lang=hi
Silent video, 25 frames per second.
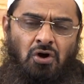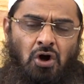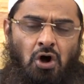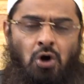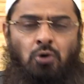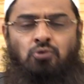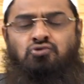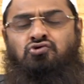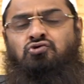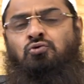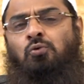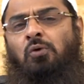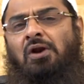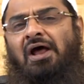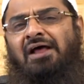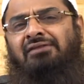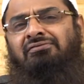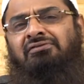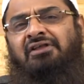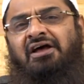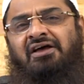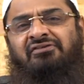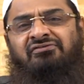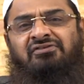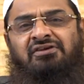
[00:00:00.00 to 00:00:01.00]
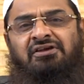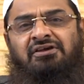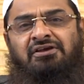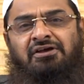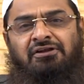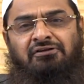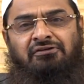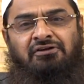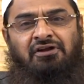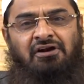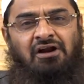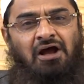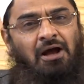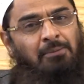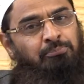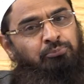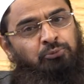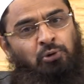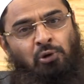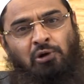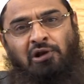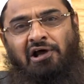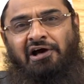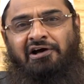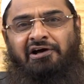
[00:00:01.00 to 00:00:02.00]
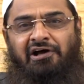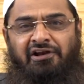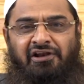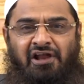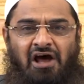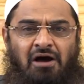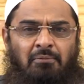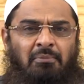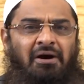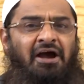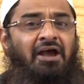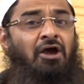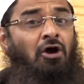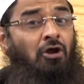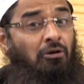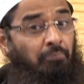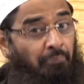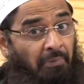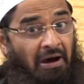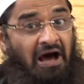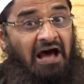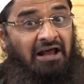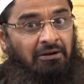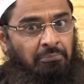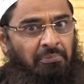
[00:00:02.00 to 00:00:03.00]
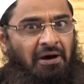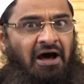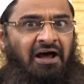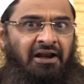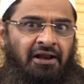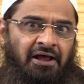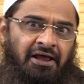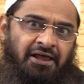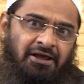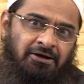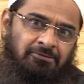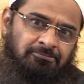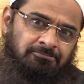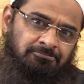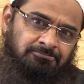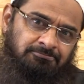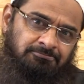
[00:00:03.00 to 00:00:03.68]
और उस कुरानदाजी के अंदर अब्दुल्ला का नाम आया और बार बार आया